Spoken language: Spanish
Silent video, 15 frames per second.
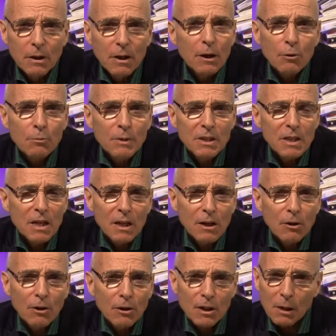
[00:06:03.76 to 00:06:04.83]
Quiero
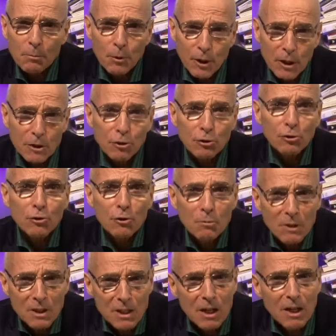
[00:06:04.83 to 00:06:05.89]
misericordia porque yo
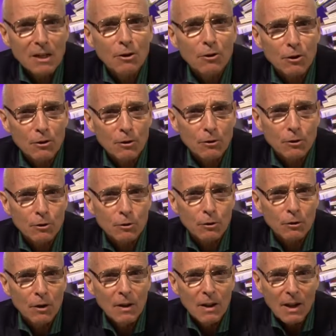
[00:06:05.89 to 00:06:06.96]
soy
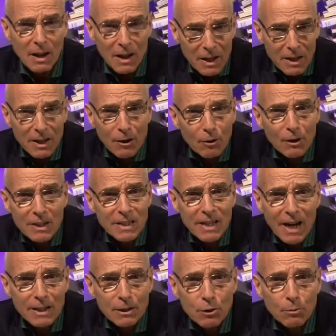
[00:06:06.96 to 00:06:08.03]
misericordioso. Quiero que
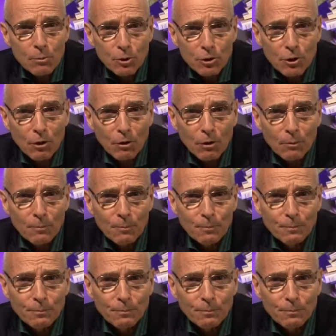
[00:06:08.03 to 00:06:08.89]
seáis como yo.